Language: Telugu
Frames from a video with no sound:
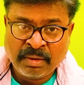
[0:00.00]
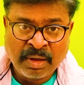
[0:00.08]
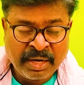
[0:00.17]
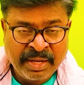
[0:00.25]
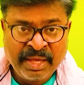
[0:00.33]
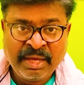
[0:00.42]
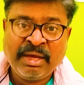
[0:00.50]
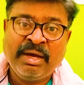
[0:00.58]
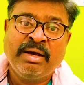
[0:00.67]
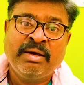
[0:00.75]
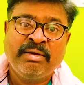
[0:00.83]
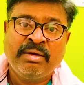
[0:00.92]
అనేక
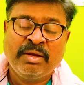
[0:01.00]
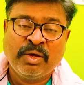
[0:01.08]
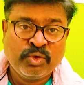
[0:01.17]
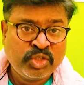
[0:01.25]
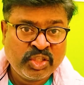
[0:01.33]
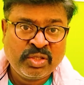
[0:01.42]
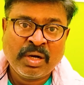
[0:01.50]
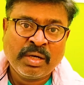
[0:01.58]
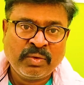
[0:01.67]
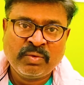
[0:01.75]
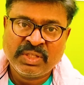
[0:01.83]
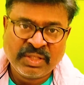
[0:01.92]
లఘు
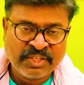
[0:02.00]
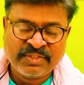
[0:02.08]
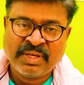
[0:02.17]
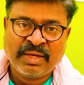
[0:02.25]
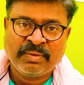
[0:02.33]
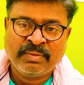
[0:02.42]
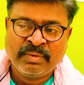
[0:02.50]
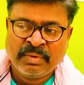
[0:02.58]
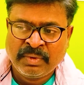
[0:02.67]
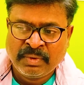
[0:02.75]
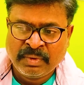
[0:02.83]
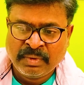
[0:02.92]
చిత్రాలను కూడా తీశారు
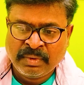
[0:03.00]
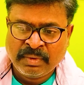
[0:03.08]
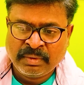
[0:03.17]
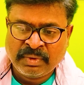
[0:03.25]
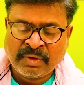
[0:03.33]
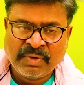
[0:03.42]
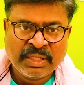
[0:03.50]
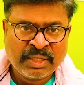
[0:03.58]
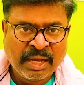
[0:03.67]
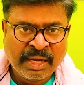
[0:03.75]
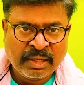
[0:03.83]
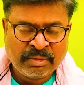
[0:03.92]
తర్వాత
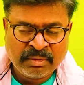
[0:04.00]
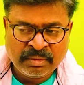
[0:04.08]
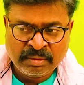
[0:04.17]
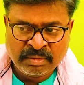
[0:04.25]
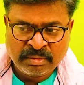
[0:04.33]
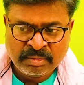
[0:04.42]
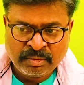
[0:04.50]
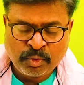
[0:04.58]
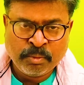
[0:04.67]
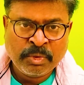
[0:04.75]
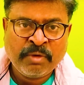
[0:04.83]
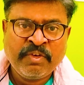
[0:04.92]
ఆయనకు
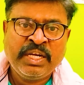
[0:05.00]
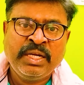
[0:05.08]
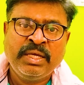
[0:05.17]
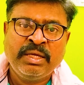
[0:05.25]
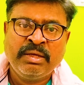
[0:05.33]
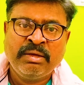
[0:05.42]
కొమరవెల్లి